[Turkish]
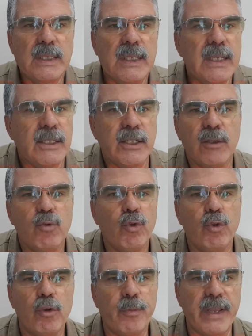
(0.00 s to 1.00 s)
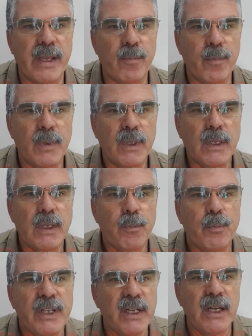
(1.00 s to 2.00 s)
Niçin duyurmayayım?
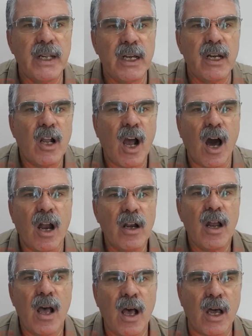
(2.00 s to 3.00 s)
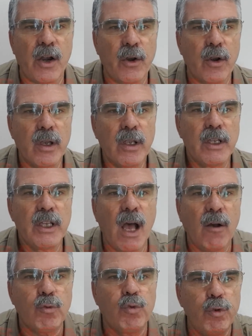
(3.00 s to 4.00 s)
Birilerin karnı ağrıyor.
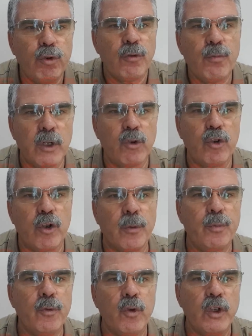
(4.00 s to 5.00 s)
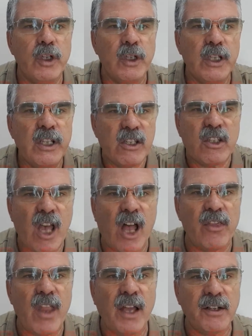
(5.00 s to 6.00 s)
Ya duyurma diyor. Bu
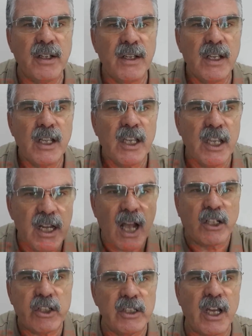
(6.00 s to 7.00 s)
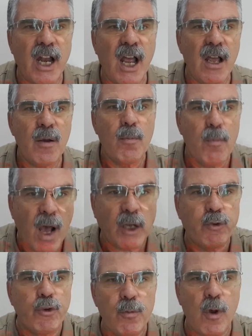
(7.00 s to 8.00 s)
insanlar ilaçlara
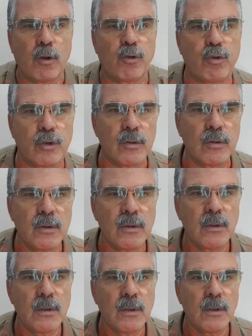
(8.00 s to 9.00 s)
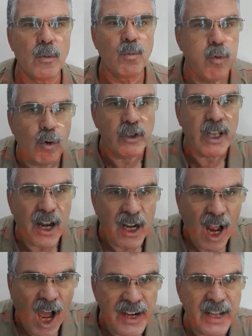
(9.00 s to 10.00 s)
mahkum olsun. Bu kadar
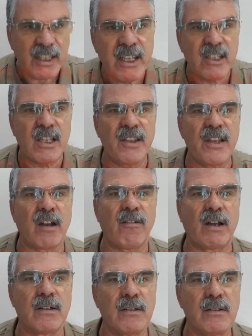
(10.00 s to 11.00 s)
lanet insanlar var.